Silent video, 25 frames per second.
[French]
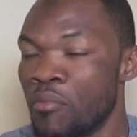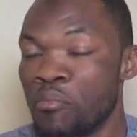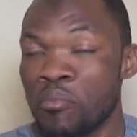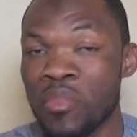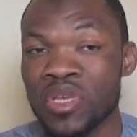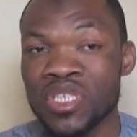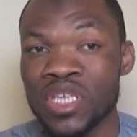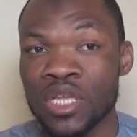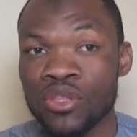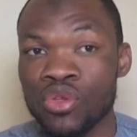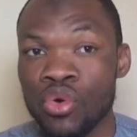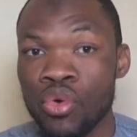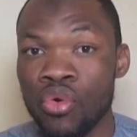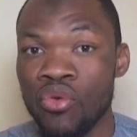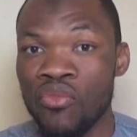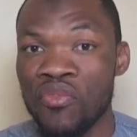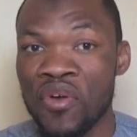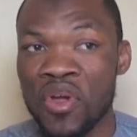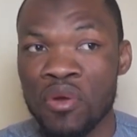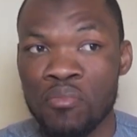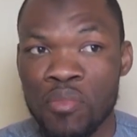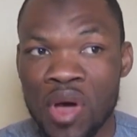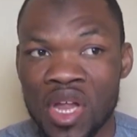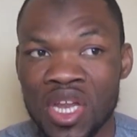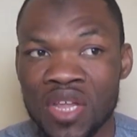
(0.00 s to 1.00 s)
Mais c'est au
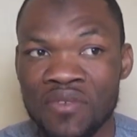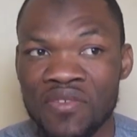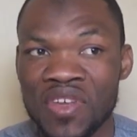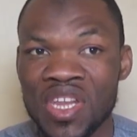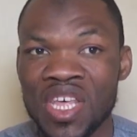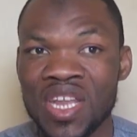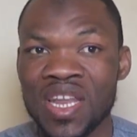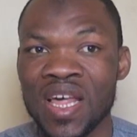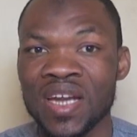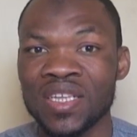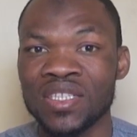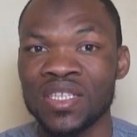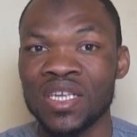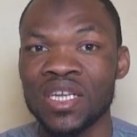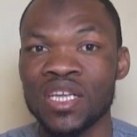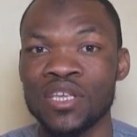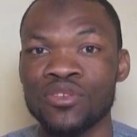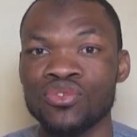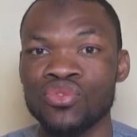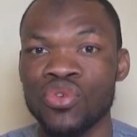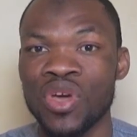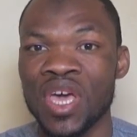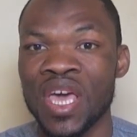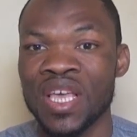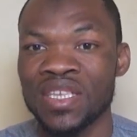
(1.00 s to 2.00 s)
gouvernement de venir leur dire qu'ils
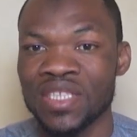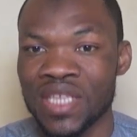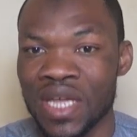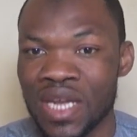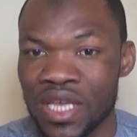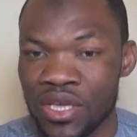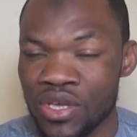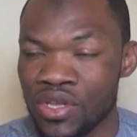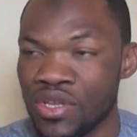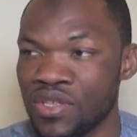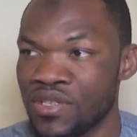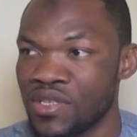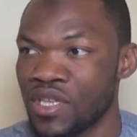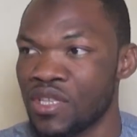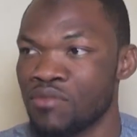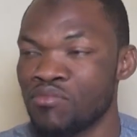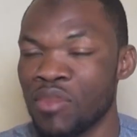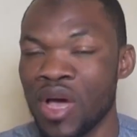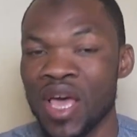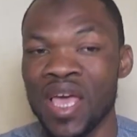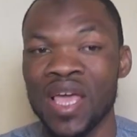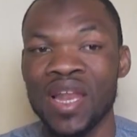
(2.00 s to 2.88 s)
sont installés illicitement